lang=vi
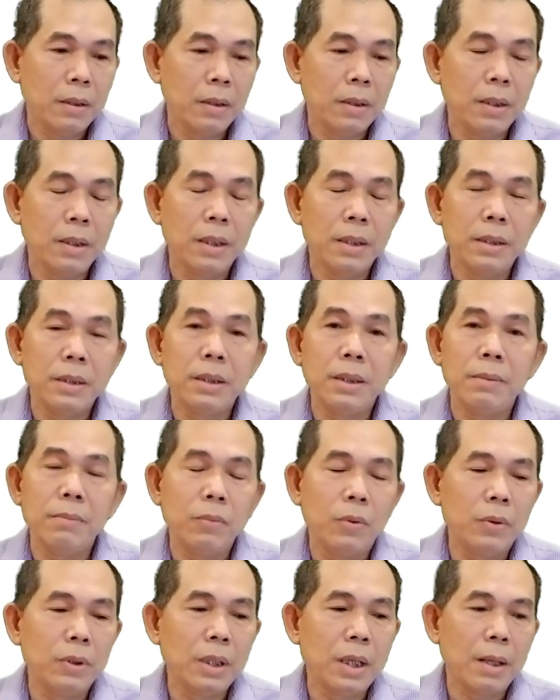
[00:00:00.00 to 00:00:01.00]
người gửi chỉ
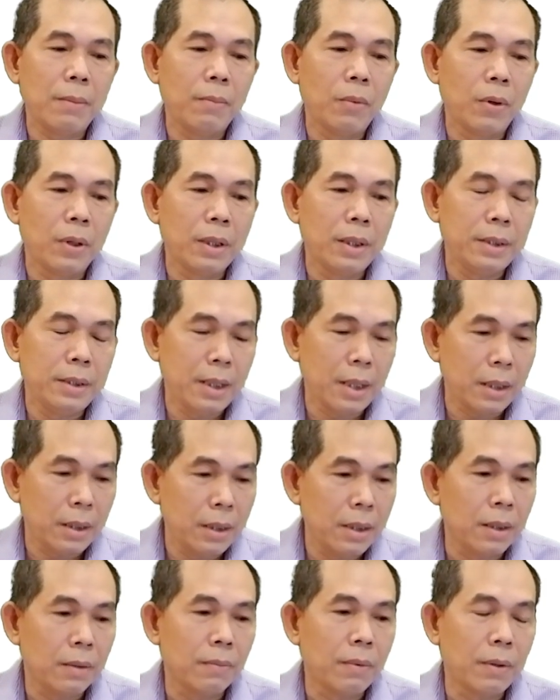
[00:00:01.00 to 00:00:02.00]
muốn là một người
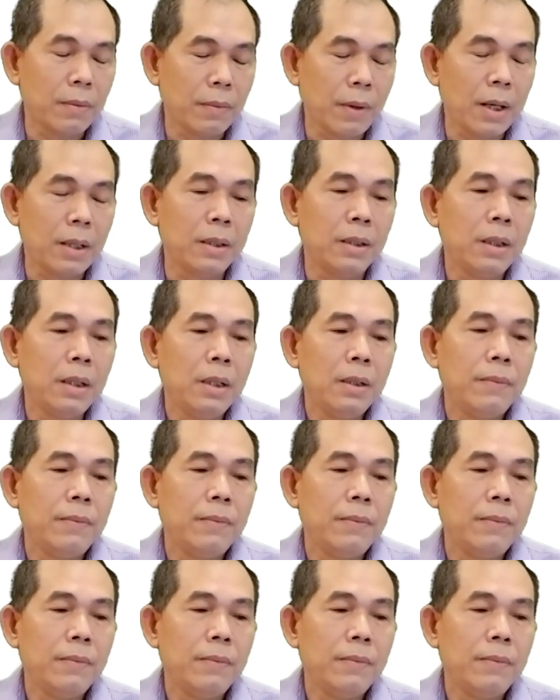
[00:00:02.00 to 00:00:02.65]
nhận được vân vân